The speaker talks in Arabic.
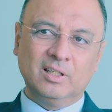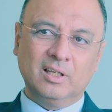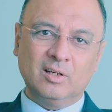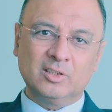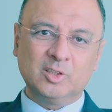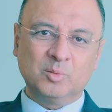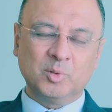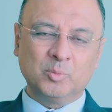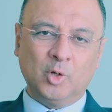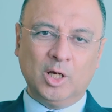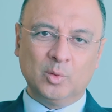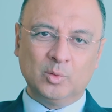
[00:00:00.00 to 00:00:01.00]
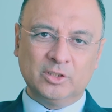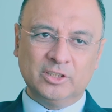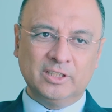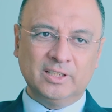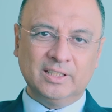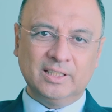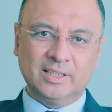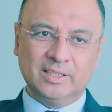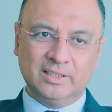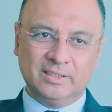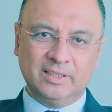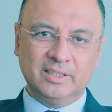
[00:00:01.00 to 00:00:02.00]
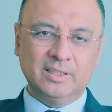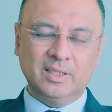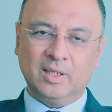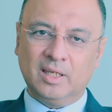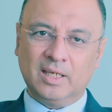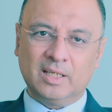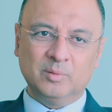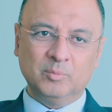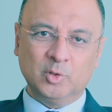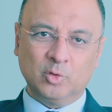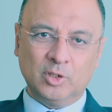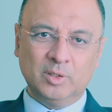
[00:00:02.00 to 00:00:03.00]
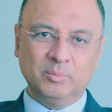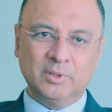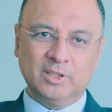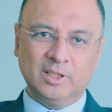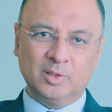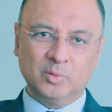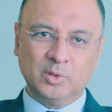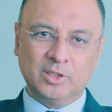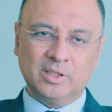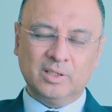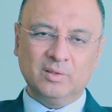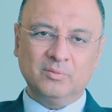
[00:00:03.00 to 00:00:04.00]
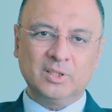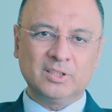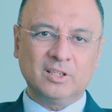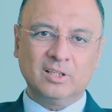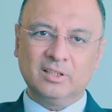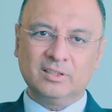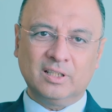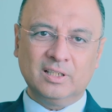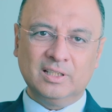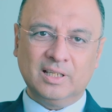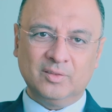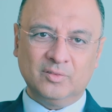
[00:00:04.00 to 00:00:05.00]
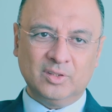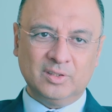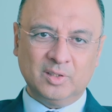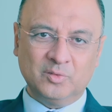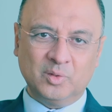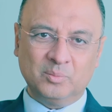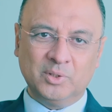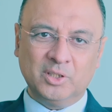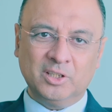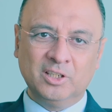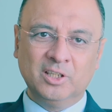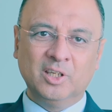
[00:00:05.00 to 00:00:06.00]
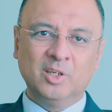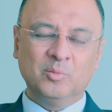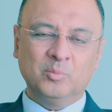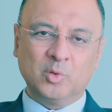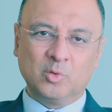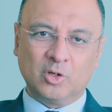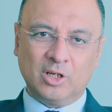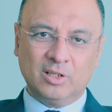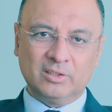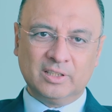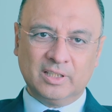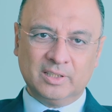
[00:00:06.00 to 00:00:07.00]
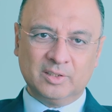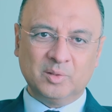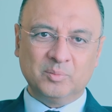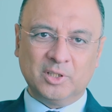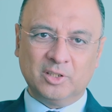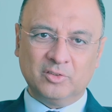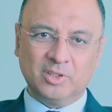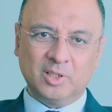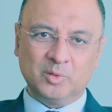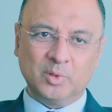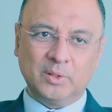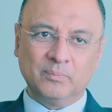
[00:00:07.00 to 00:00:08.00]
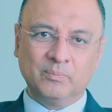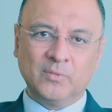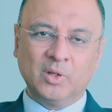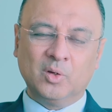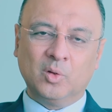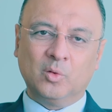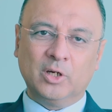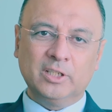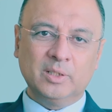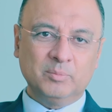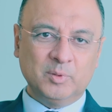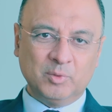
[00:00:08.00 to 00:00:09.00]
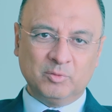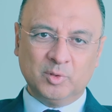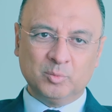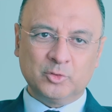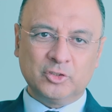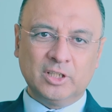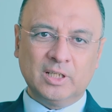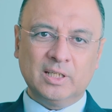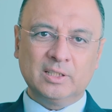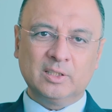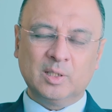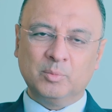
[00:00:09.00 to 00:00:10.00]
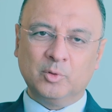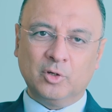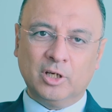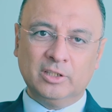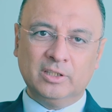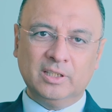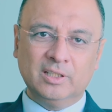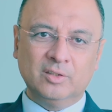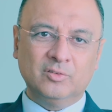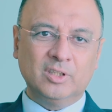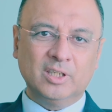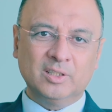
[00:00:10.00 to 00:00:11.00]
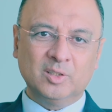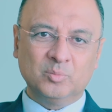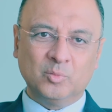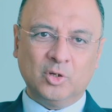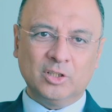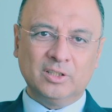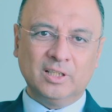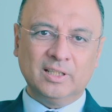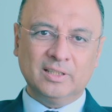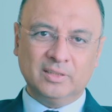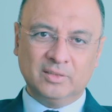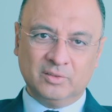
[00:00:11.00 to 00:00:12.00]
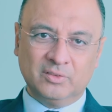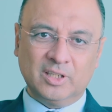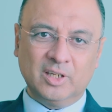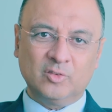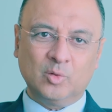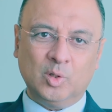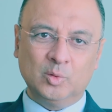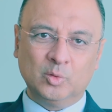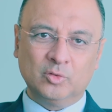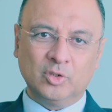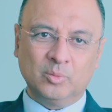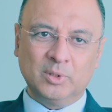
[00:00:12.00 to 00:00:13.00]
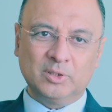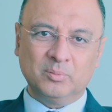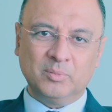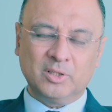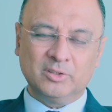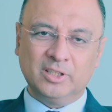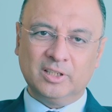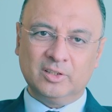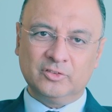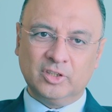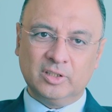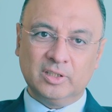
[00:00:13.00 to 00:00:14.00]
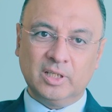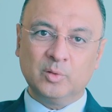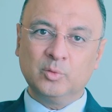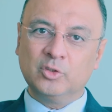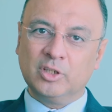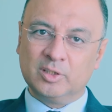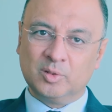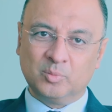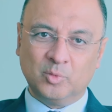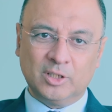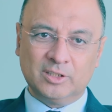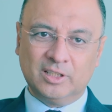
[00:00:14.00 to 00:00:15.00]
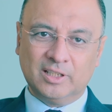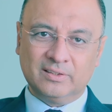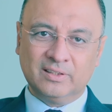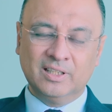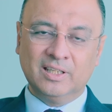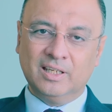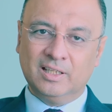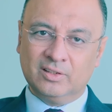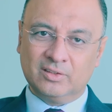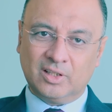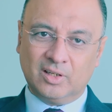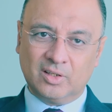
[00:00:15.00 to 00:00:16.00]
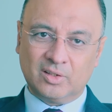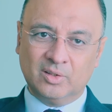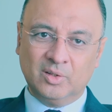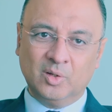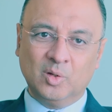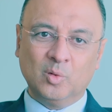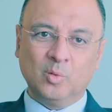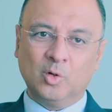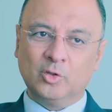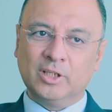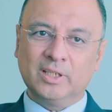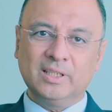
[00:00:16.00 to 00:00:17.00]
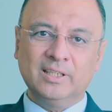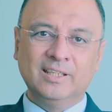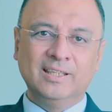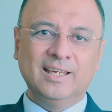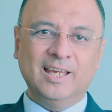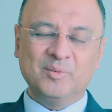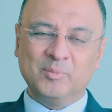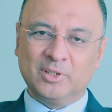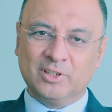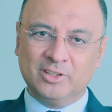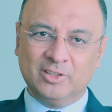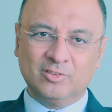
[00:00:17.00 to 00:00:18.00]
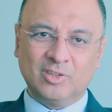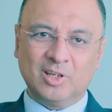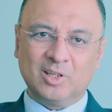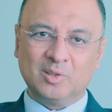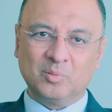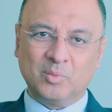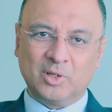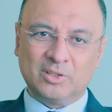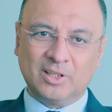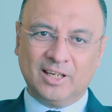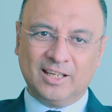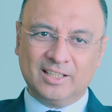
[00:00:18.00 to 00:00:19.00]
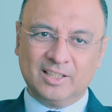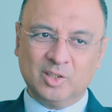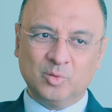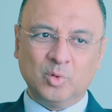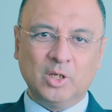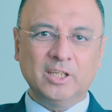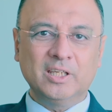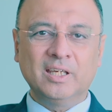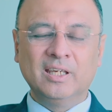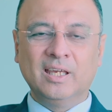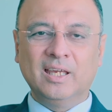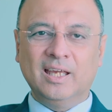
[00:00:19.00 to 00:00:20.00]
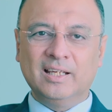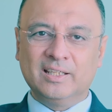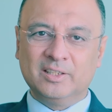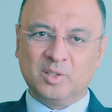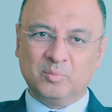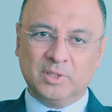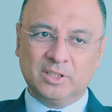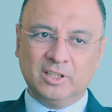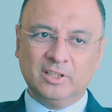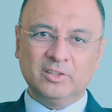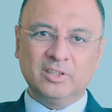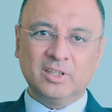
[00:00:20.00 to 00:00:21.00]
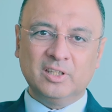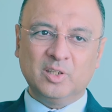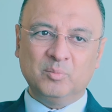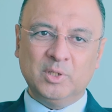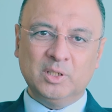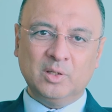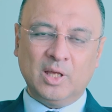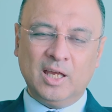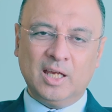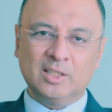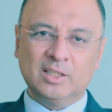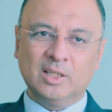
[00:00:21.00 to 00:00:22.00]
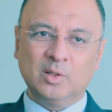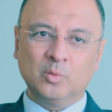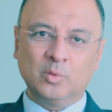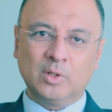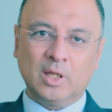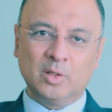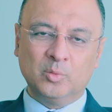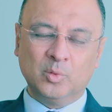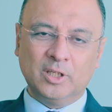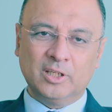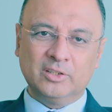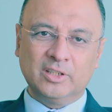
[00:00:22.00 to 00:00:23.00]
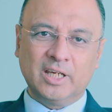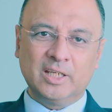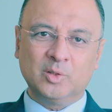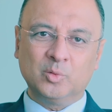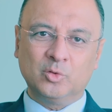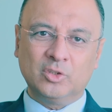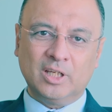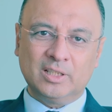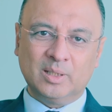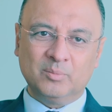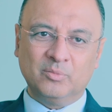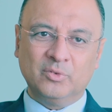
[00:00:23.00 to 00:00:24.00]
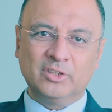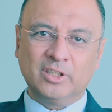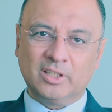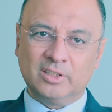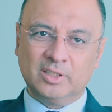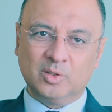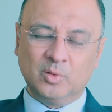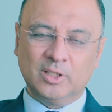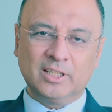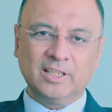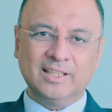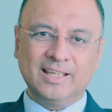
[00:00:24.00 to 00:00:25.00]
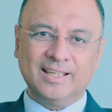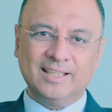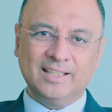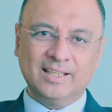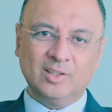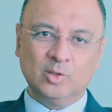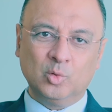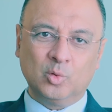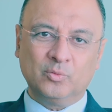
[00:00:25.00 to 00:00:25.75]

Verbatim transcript: لأكثر من محاولتين علاجيتين يعني من نوعين من الأدوية لفترة لا تقل عن ست أسابيع بجرعات جيدة من هذه الأدوية وهنا بتبقى في مشكلة أن ده بيؤدي إلى زيادة معدلات الانتكاس وحدوث نوبات المرضية الأشد أو زيادة معدلات الانتحار وهناك أمل جديد ظهر للمرضى حاليا وهي الكتامين الكتامين أحد الأدوية التي كانت تستخدم في التخدير ولكن لها علاقة دور